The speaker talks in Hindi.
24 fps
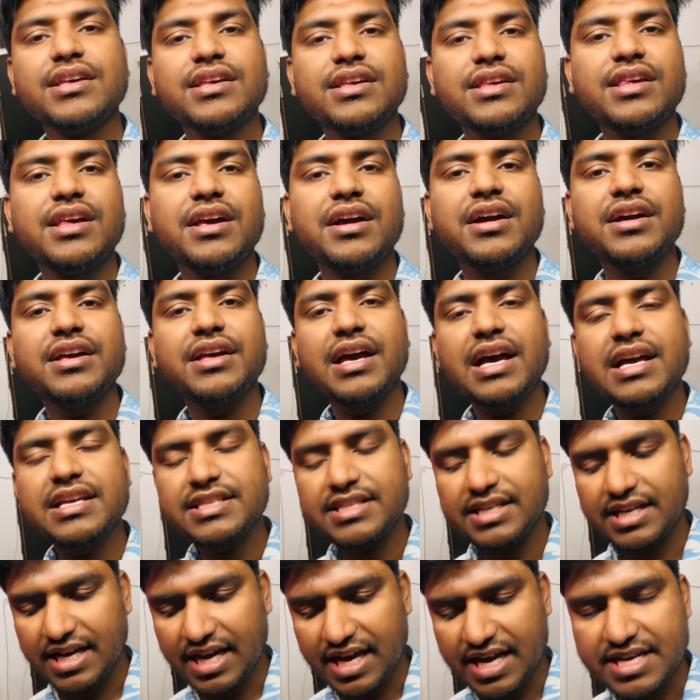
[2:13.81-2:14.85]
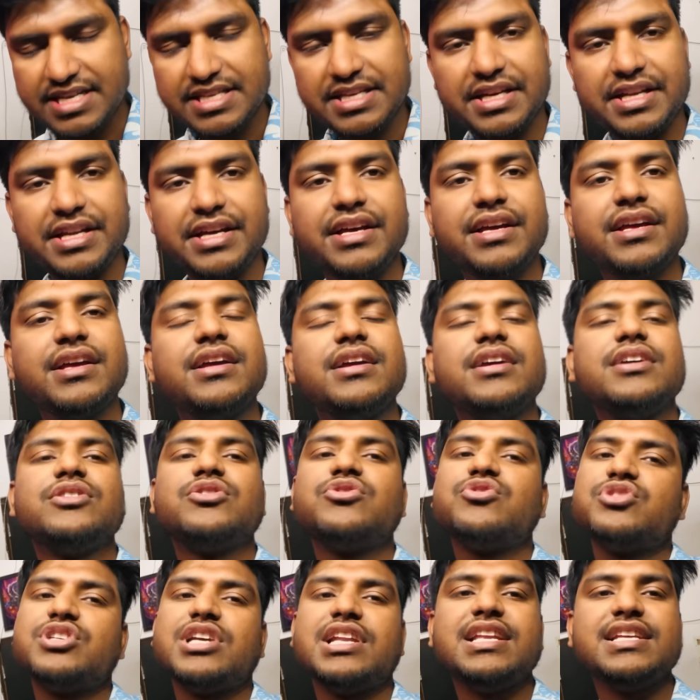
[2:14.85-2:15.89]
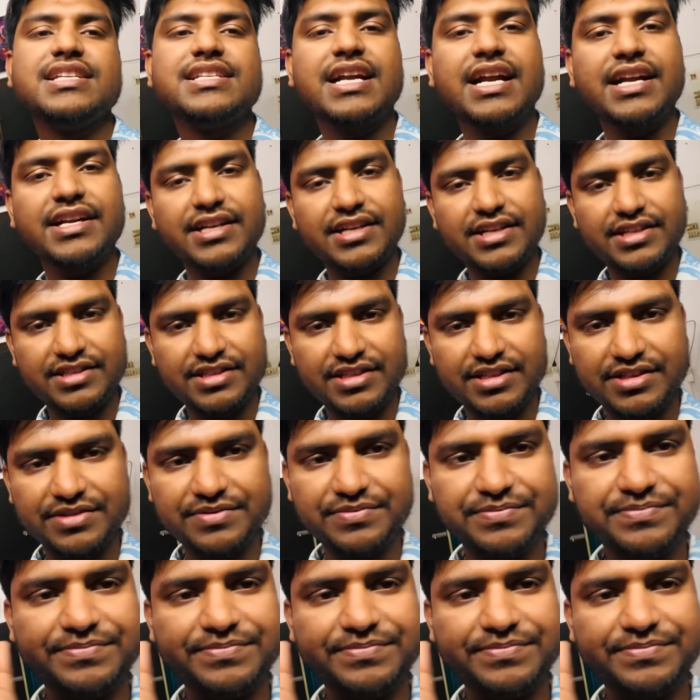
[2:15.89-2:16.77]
कि हाँ यहाँ से खाया जा रहा है तो चलिए स्टार्ट करते हैं